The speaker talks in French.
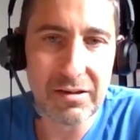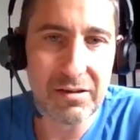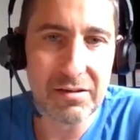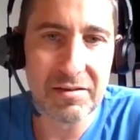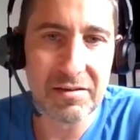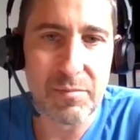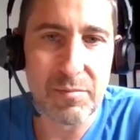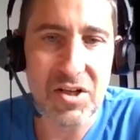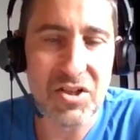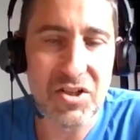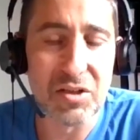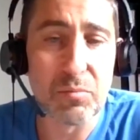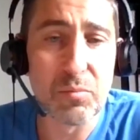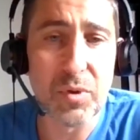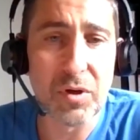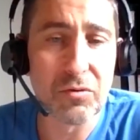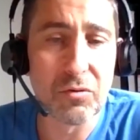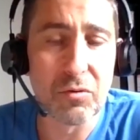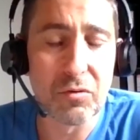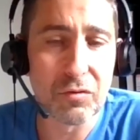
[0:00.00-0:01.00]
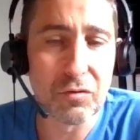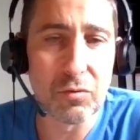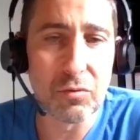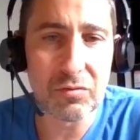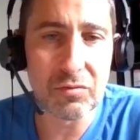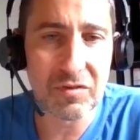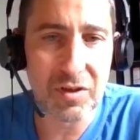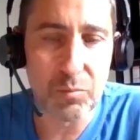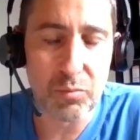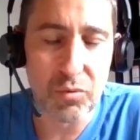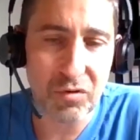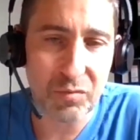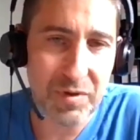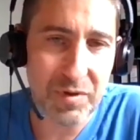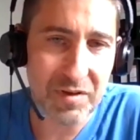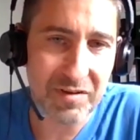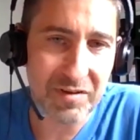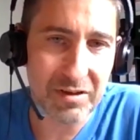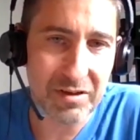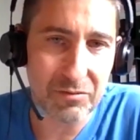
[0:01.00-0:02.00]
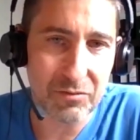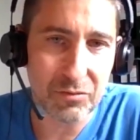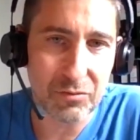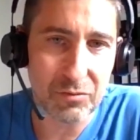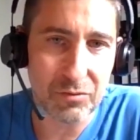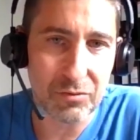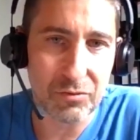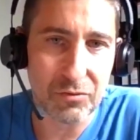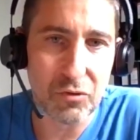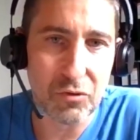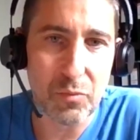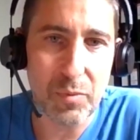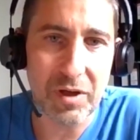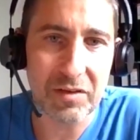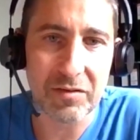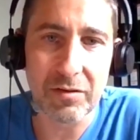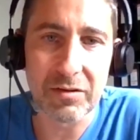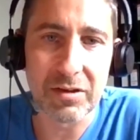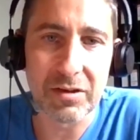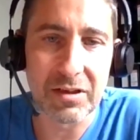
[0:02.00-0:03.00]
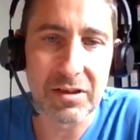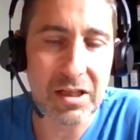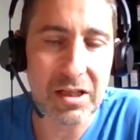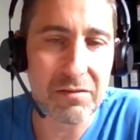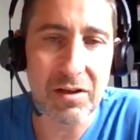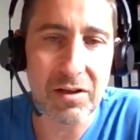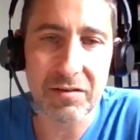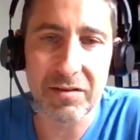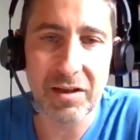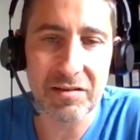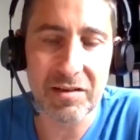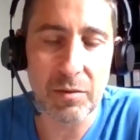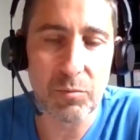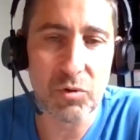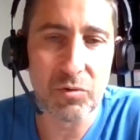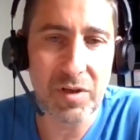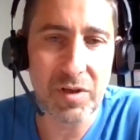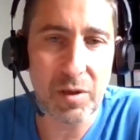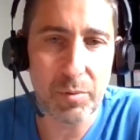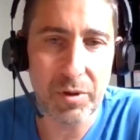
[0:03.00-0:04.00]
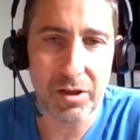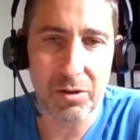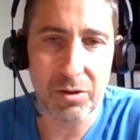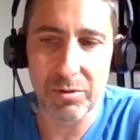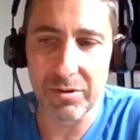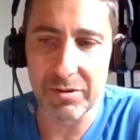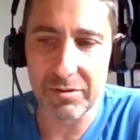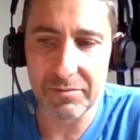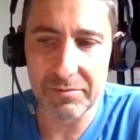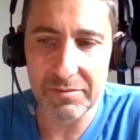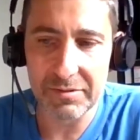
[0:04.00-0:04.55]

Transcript: s'imaginent pas deux secondes ce qui peut se passer entre deux personnes qui étaient adversaires cinq minutes après. Quoi.